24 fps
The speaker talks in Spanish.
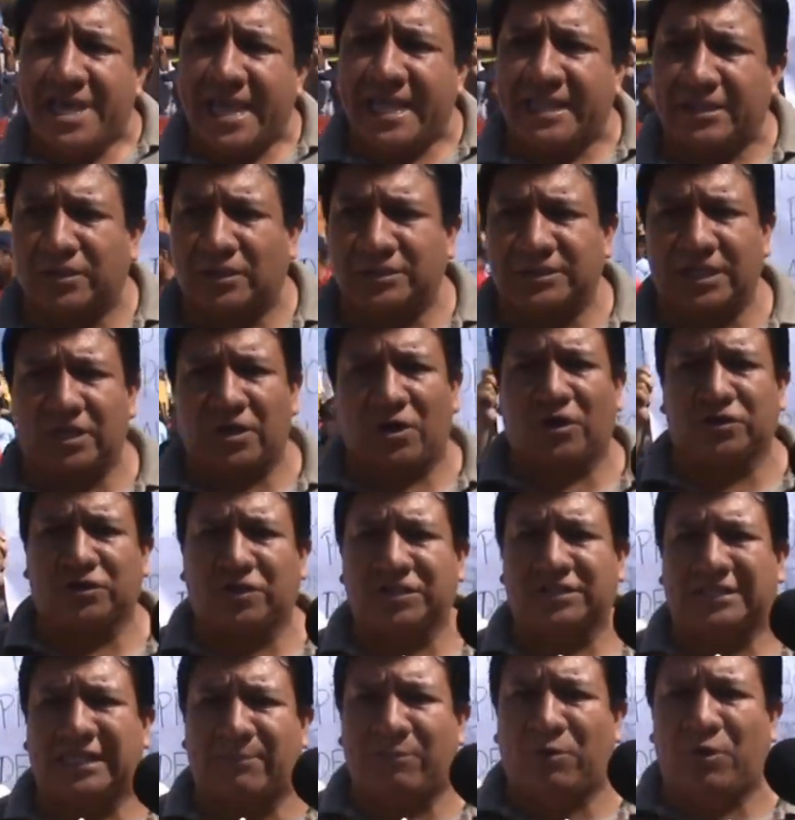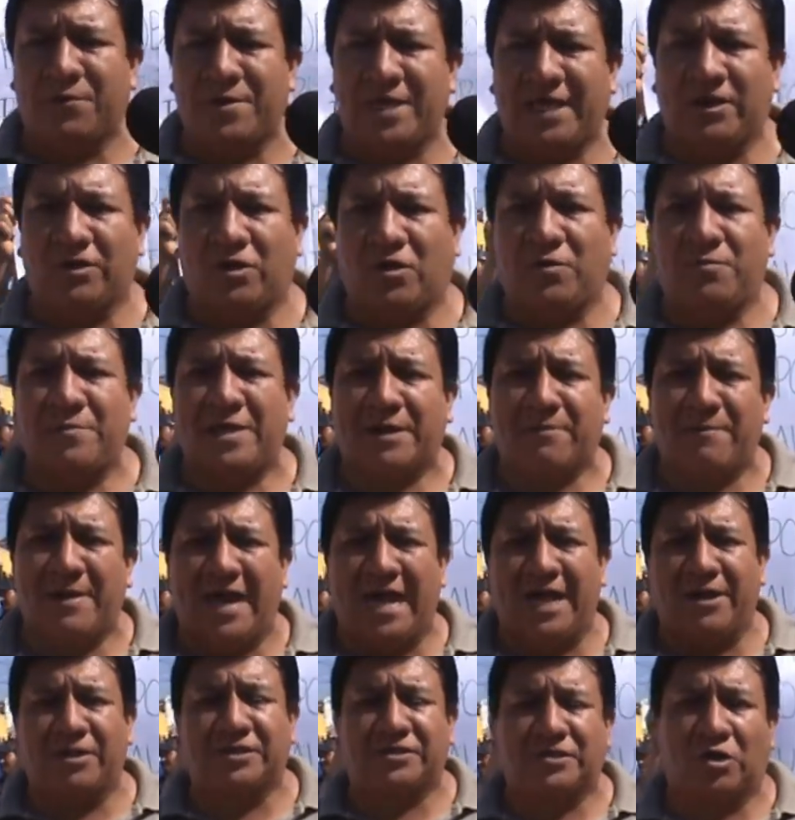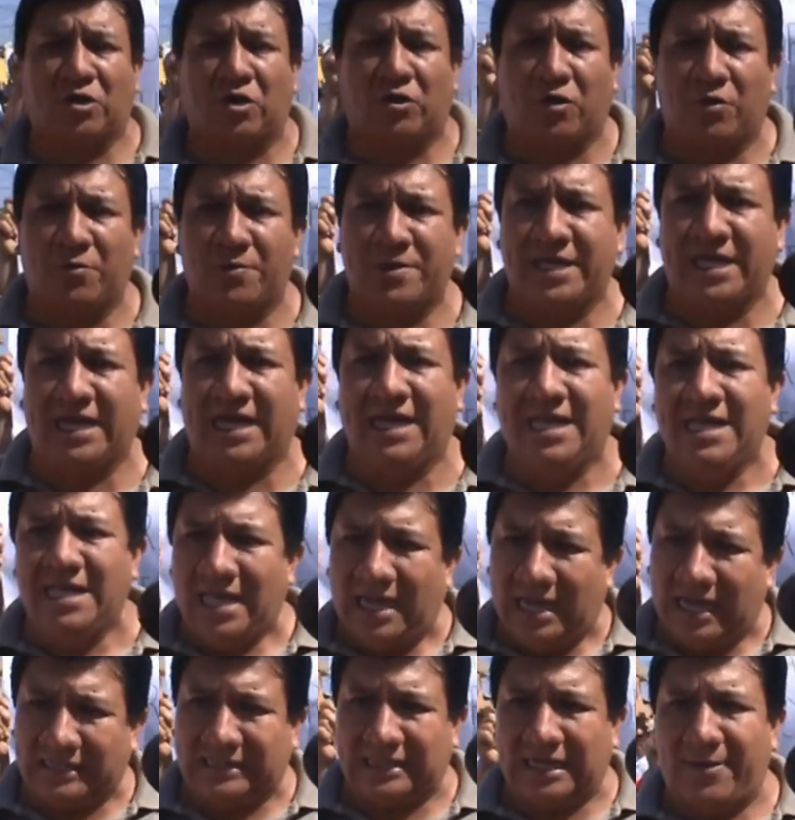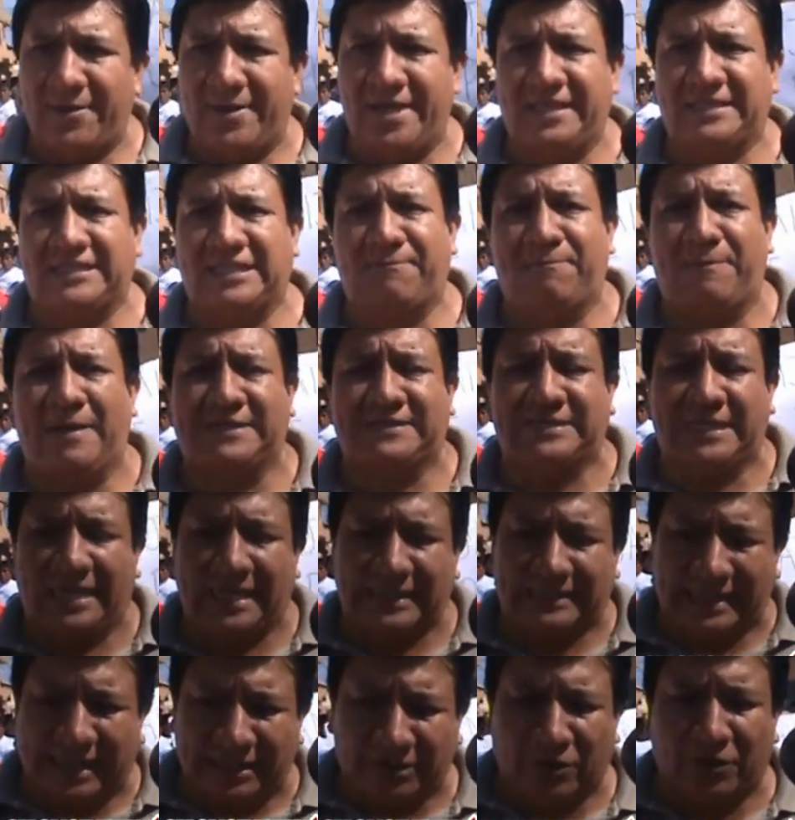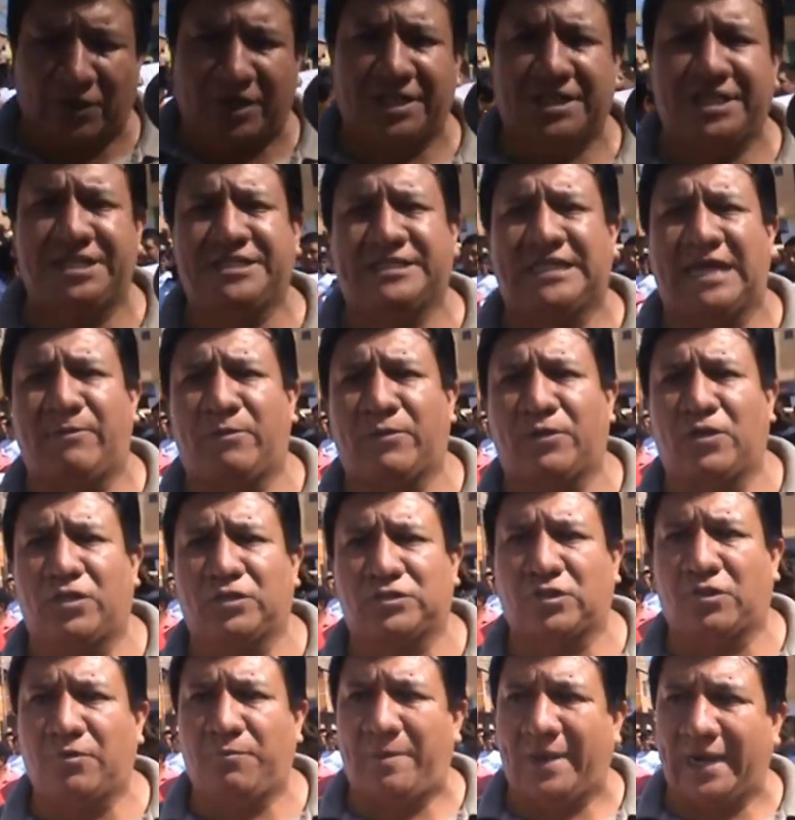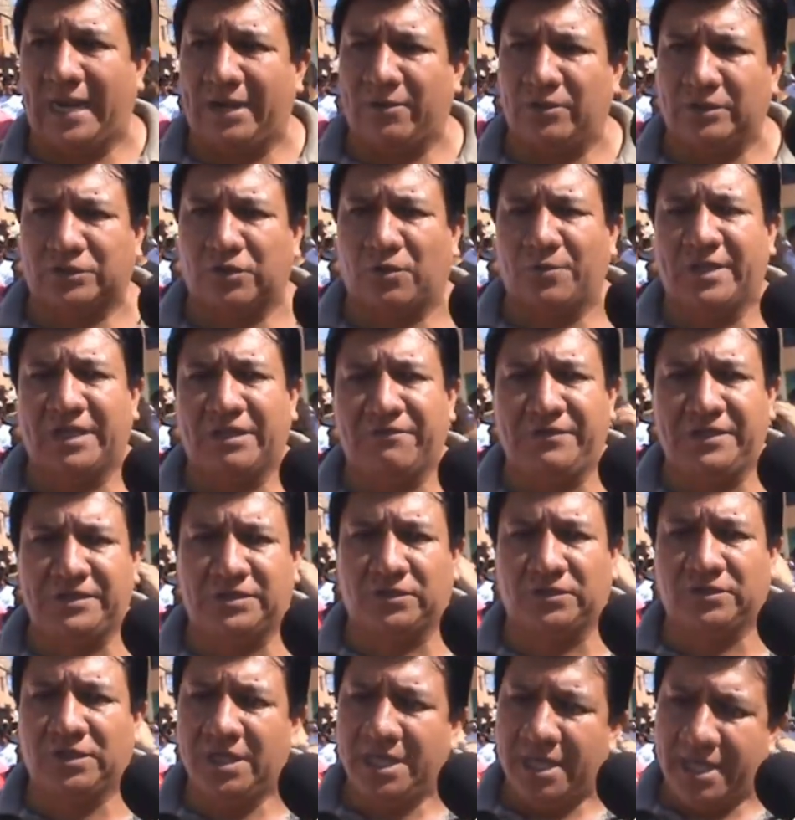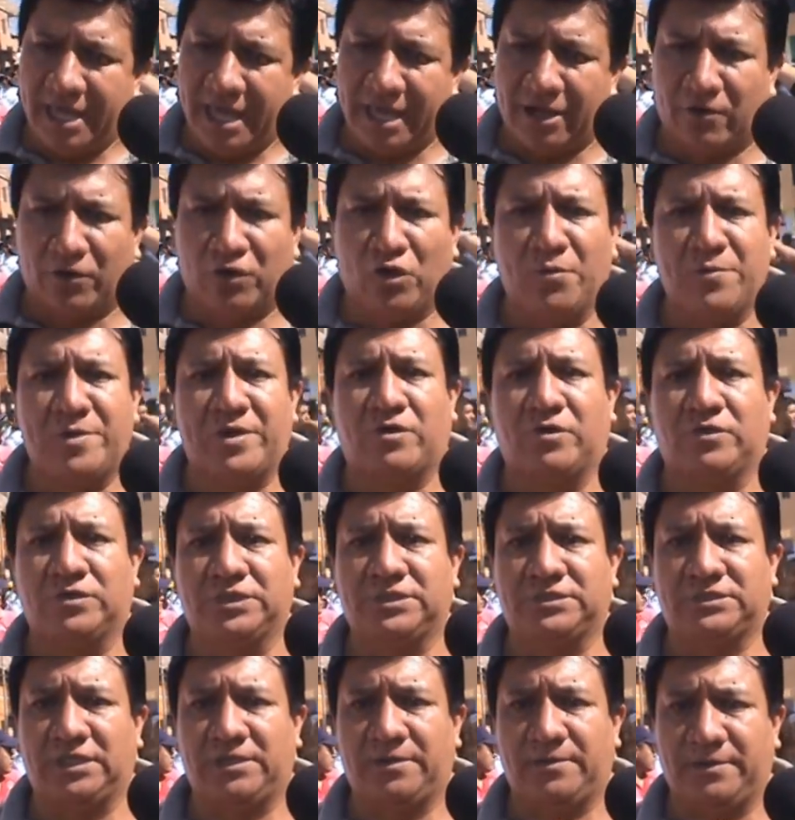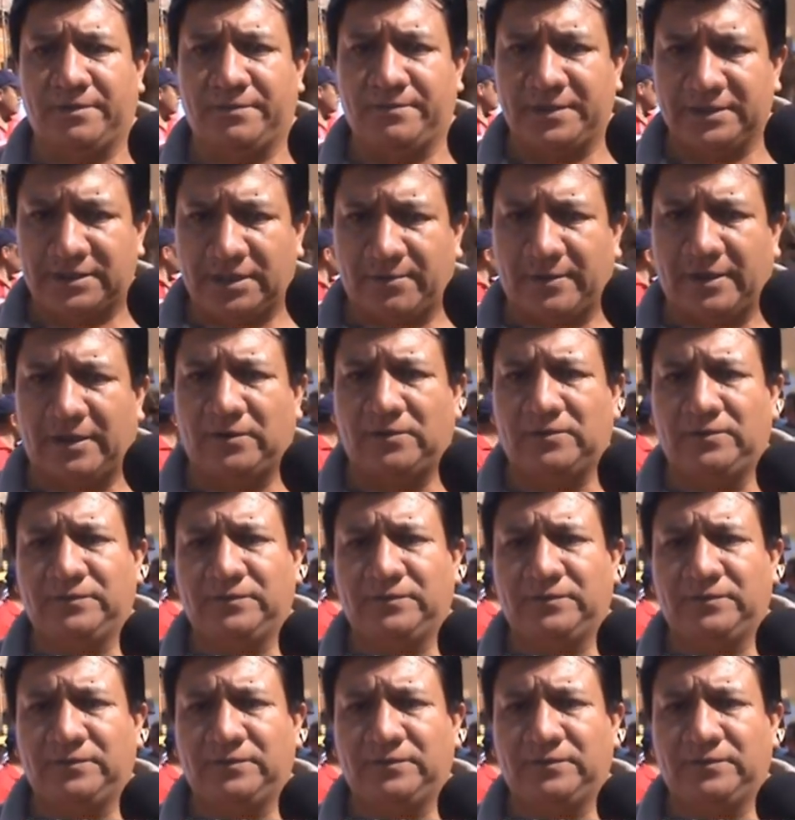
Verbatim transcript: entonces nosotros estamos viendo mermada nuestra economía a través de esta plaza que tanto necesitamos nosotros para nuestros beneficios económicos, este, estimado.